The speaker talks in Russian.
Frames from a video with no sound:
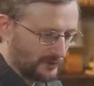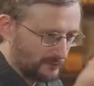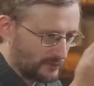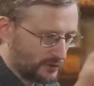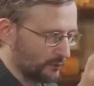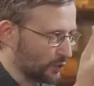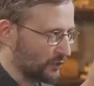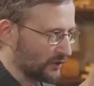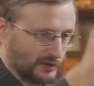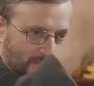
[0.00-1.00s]
там
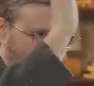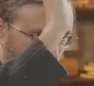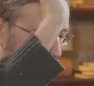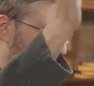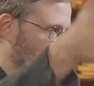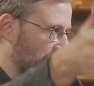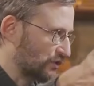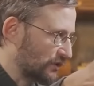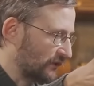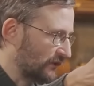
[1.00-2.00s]
сиюминутное там через полчаса
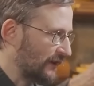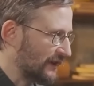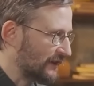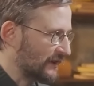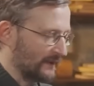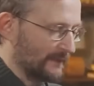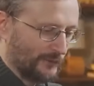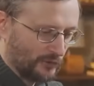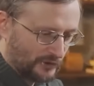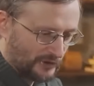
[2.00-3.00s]
все снова завалит,
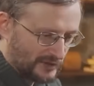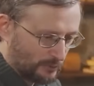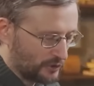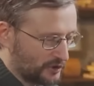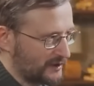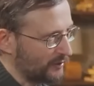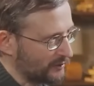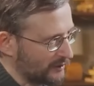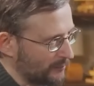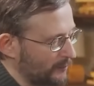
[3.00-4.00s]
но вот на эти полчаса
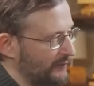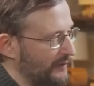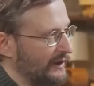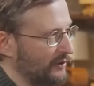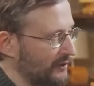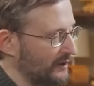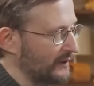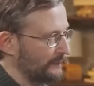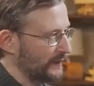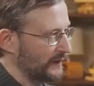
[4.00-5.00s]
он как бы повлиял
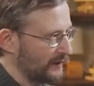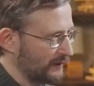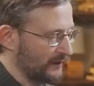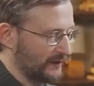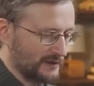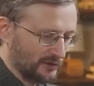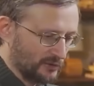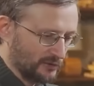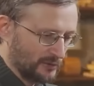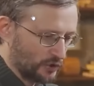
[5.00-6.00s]
и
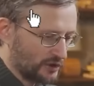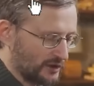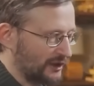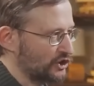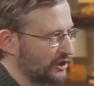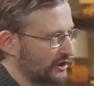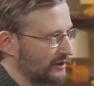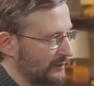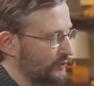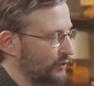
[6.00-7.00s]
сделал немножко
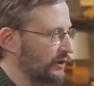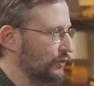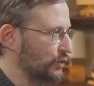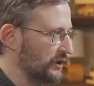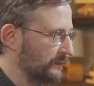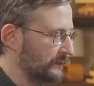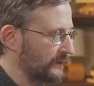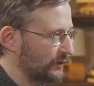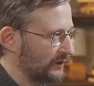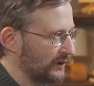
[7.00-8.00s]
легче там, другим
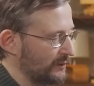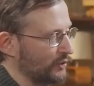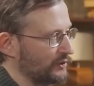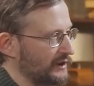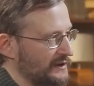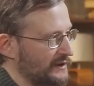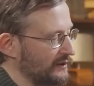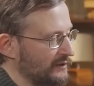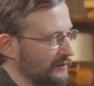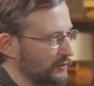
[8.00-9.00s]
людям. И вот они могут
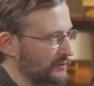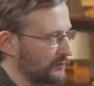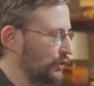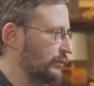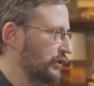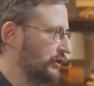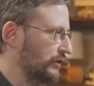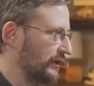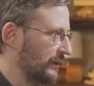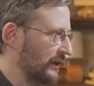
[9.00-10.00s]
дойти, допустим, до работы
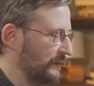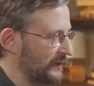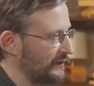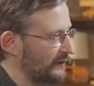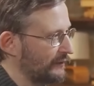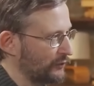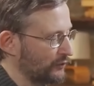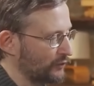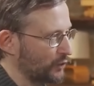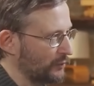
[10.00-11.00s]
вовремя, и не
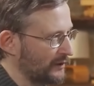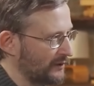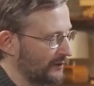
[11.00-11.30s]
завязнуть в сугробе, и не